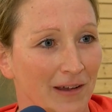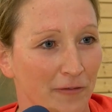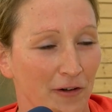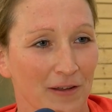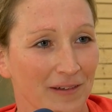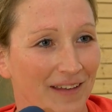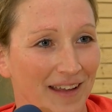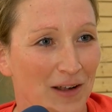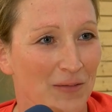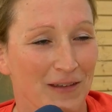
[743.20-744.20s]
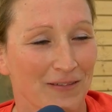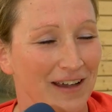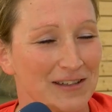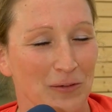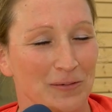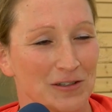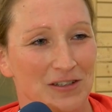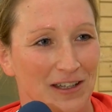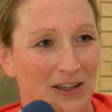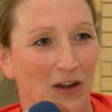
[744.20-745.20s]
von der, äh, weiß nicht, ob du dich
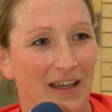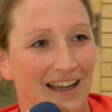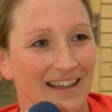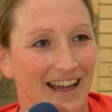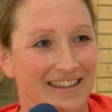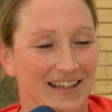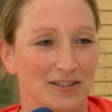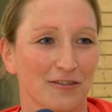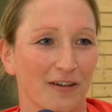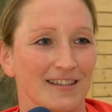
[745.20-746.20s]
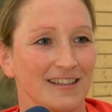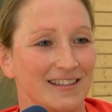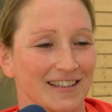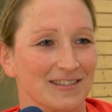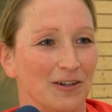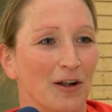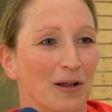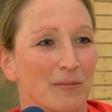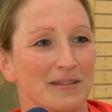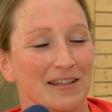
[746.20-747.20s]
daran noch erinnern kannst, also quasi die das so
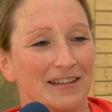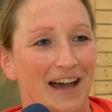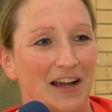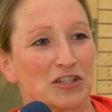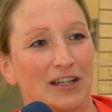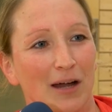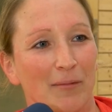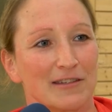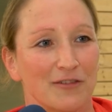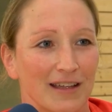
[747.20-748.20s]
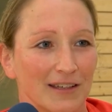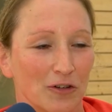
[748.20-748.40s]
ein bisschen dargestellt haben, als wären die